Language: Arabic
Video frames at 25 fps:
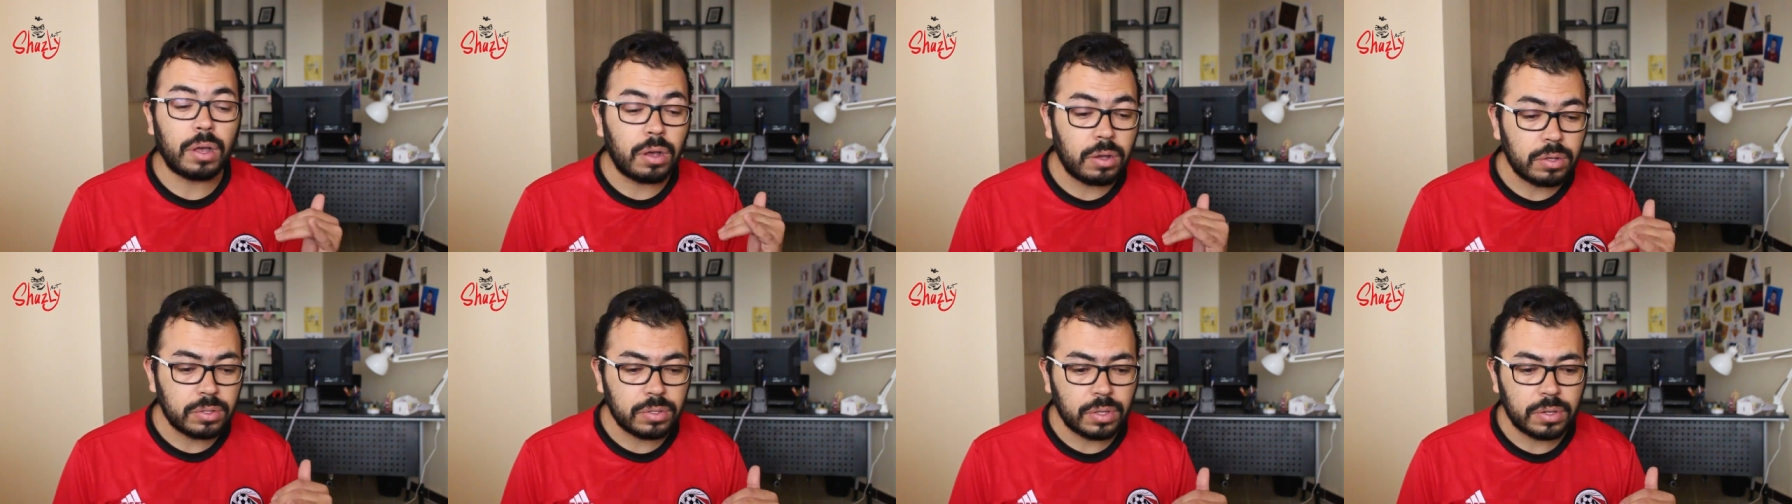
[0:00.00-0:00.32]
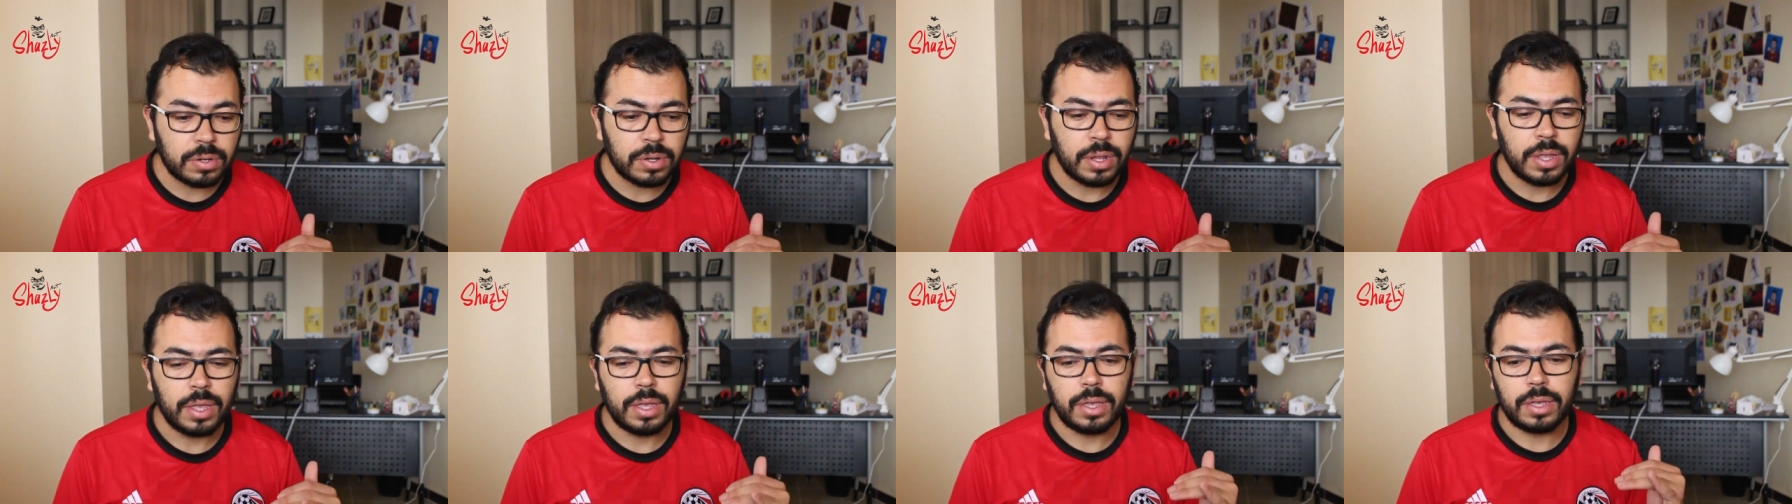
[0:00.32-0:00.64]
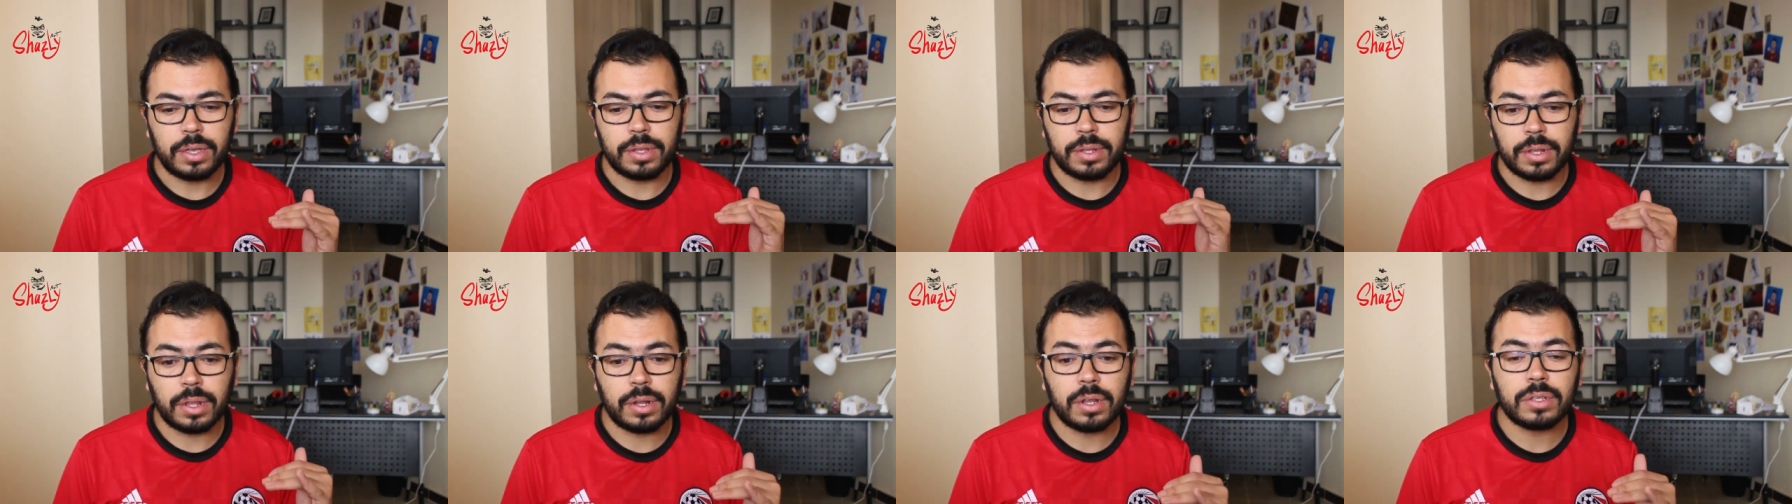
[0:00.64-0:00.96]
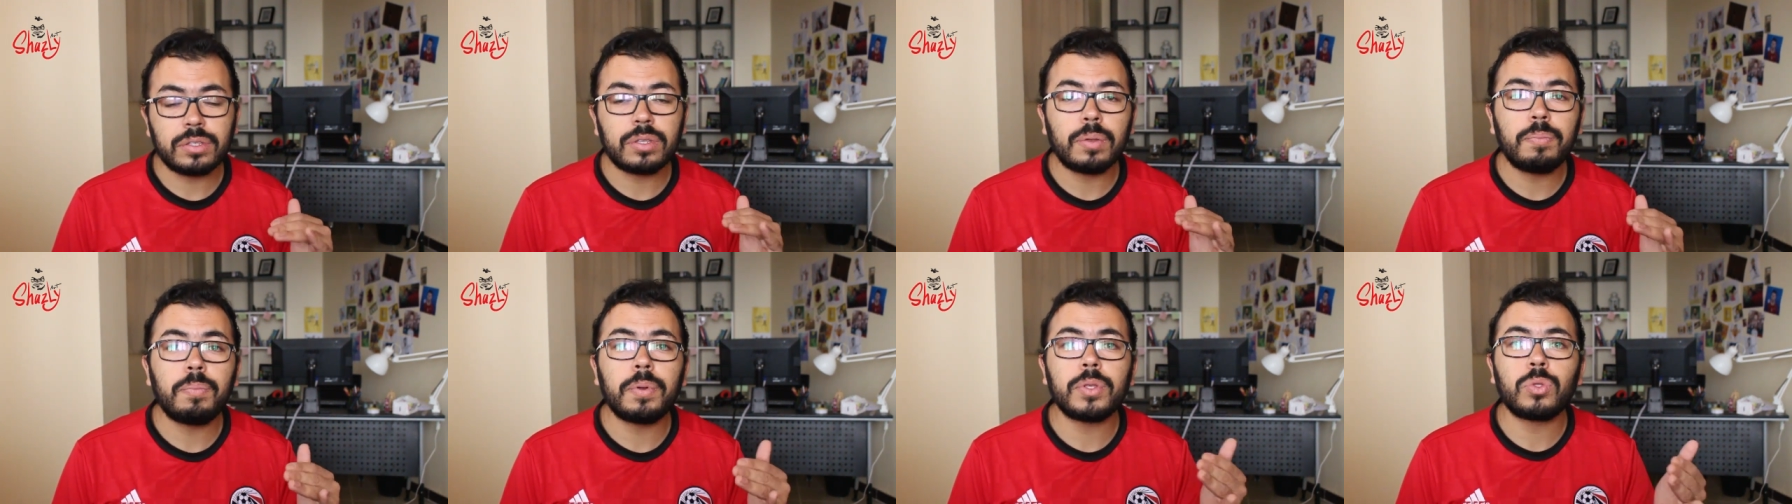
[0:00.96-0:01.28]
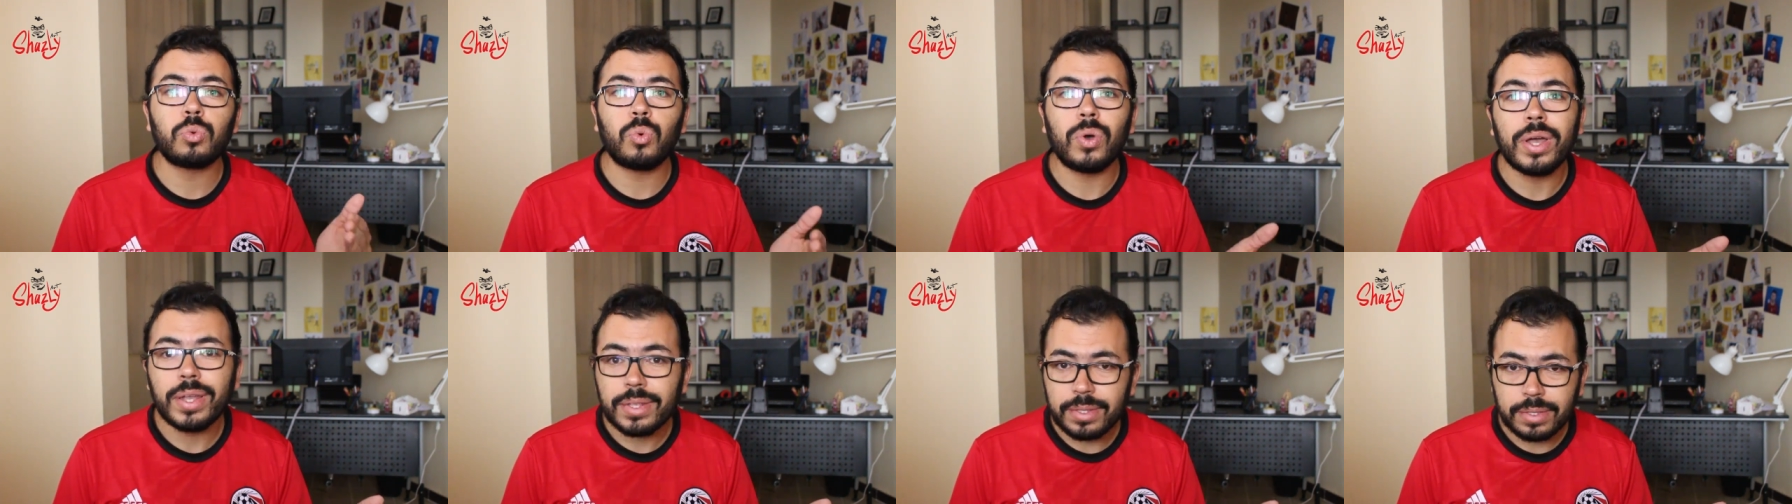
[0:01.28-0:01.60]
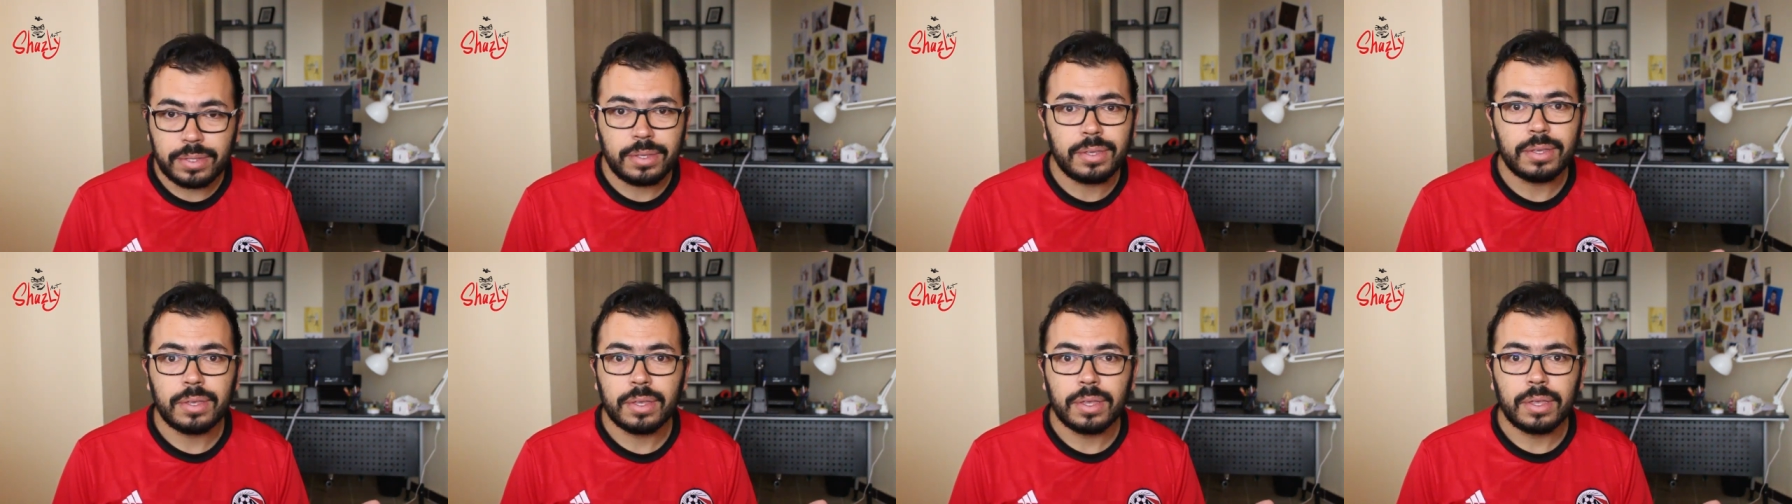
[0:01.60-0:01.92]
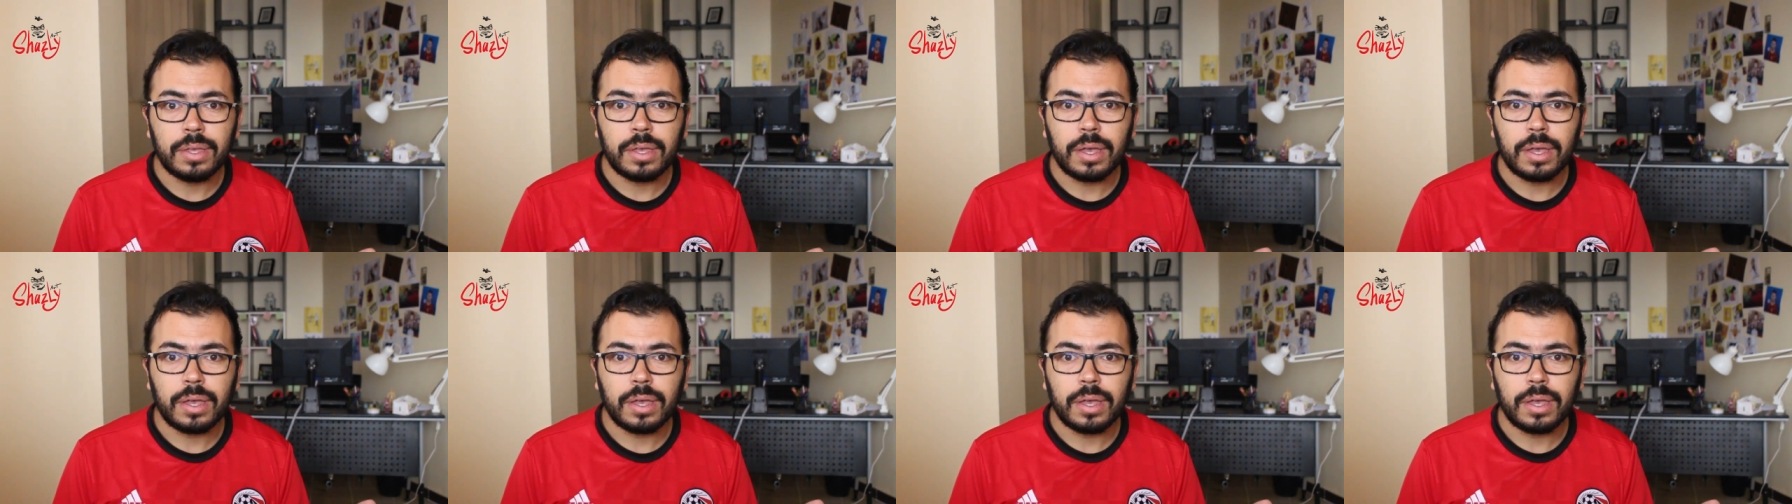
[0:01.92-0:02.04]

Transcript: اكتر ان انا اظبط وقتي